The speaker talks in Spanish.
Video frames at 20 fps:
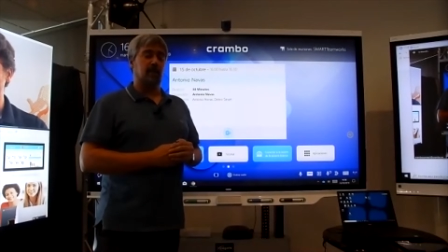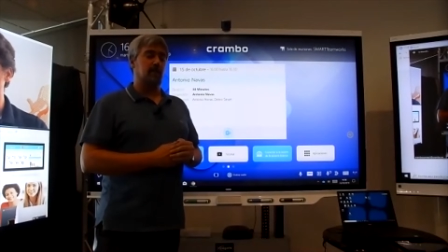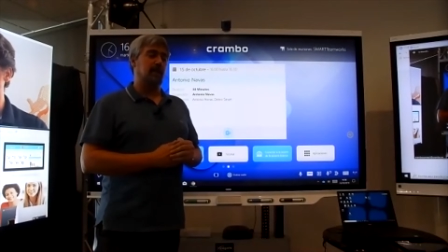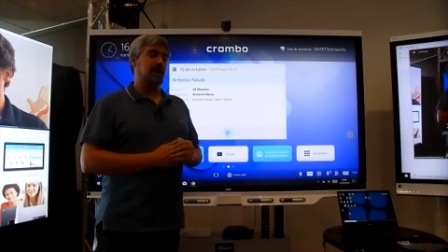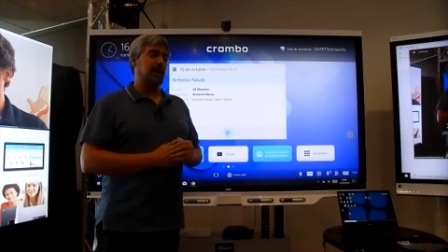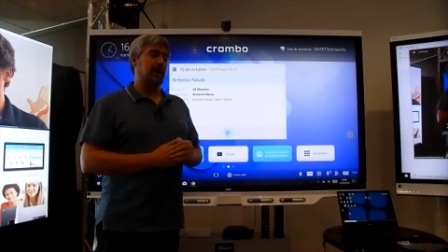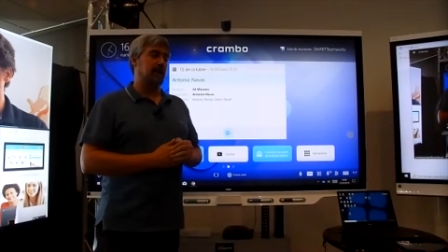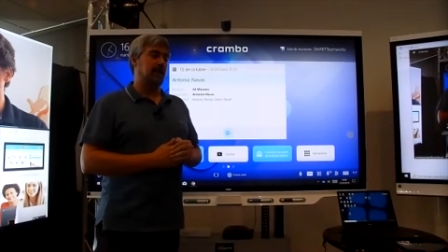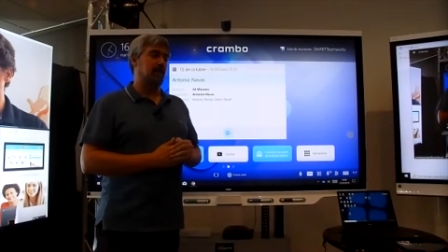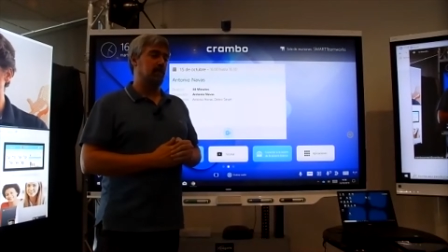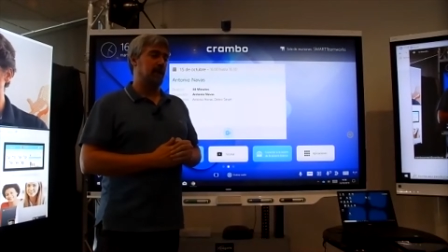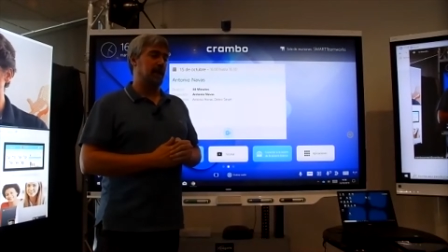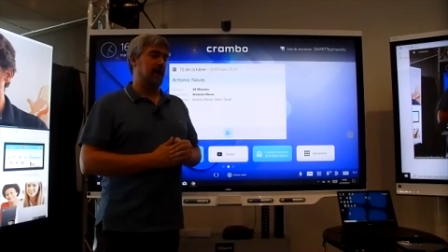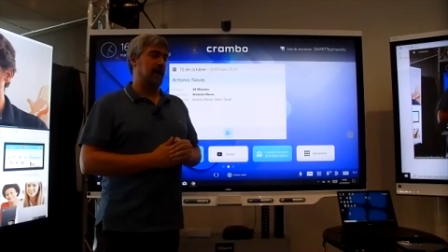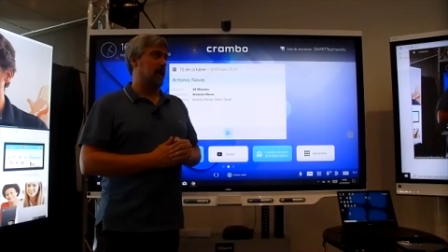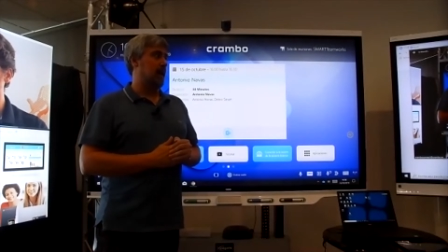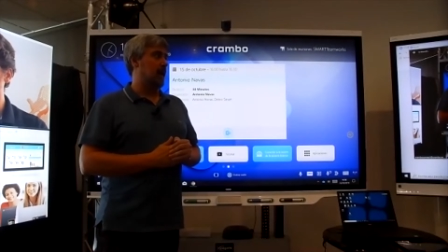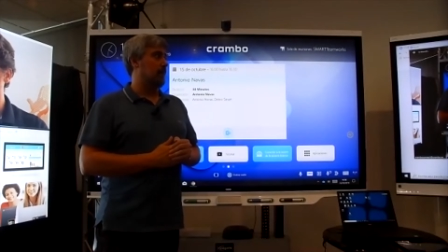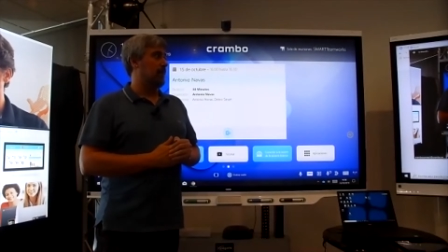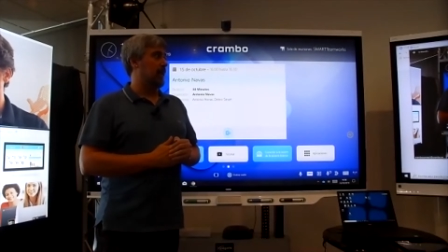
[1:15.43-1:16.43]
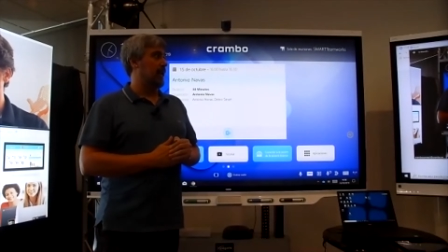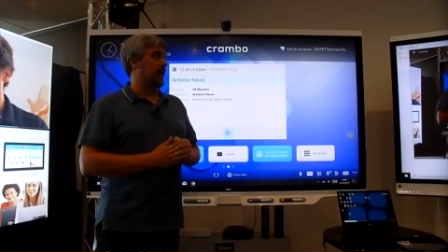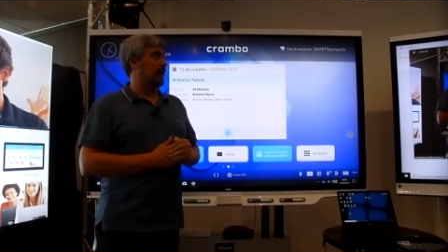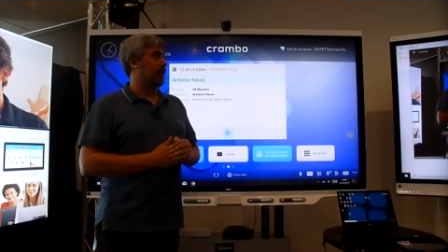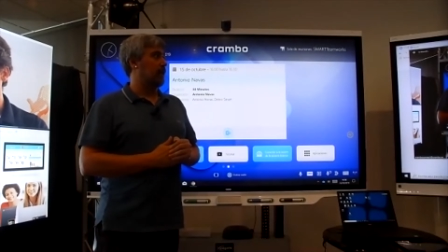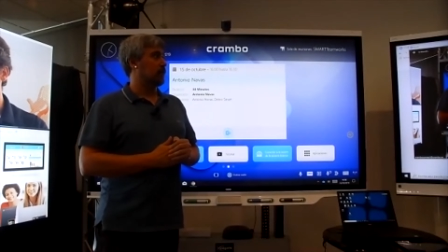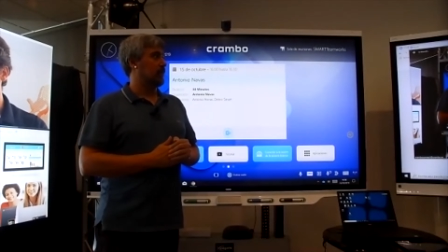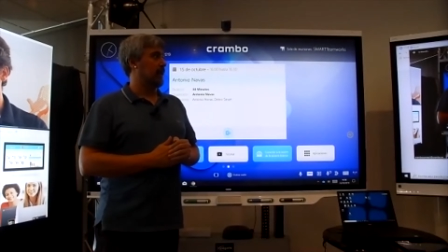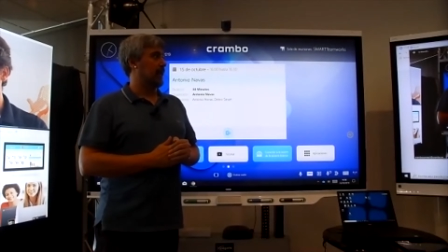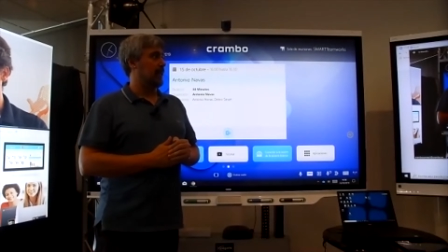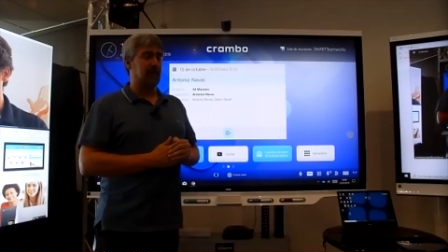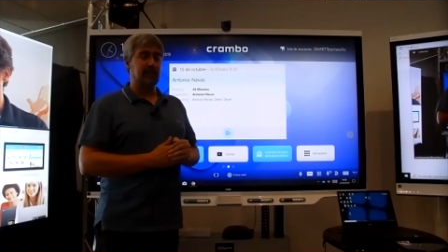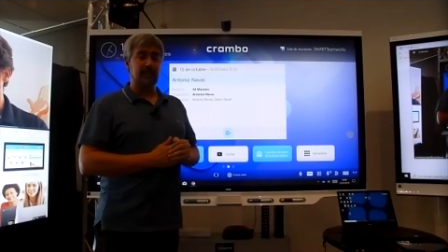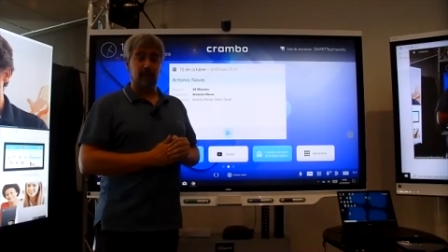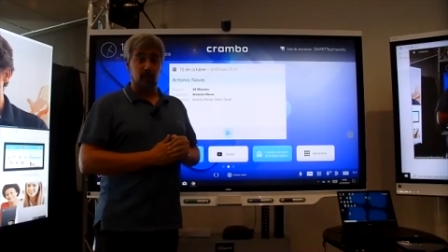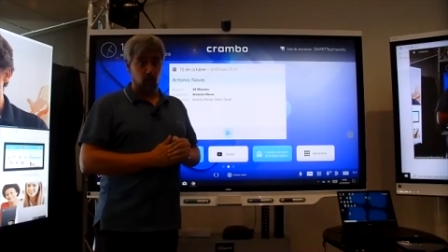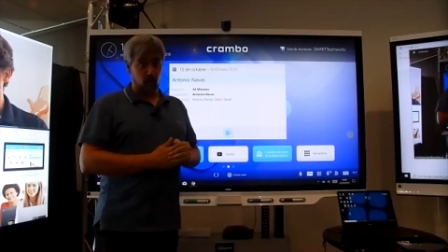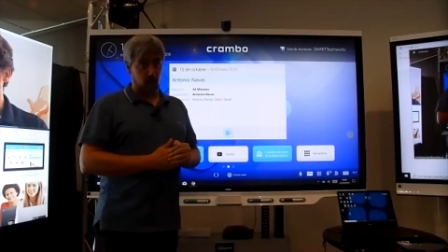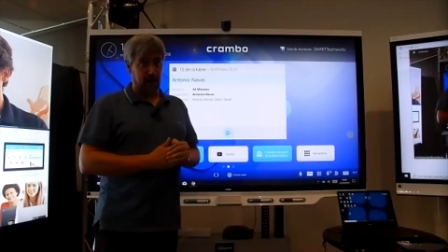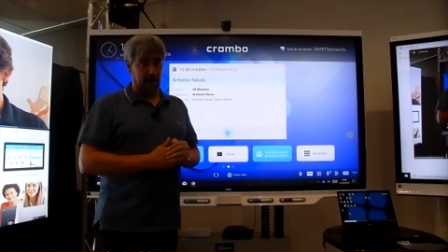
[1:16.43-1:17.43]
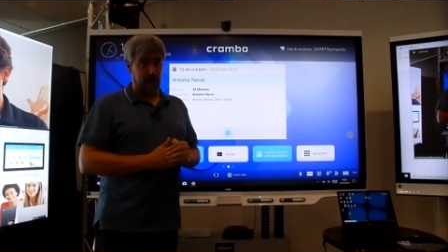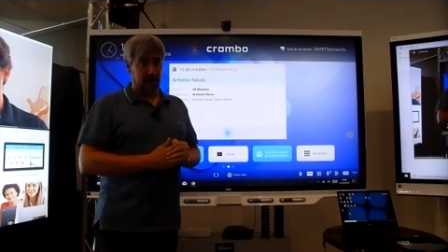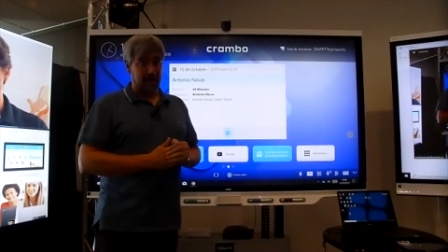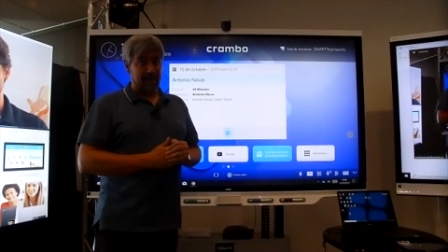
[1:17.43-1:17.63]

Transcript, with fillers: marketing para, que no os perdáis ninguna.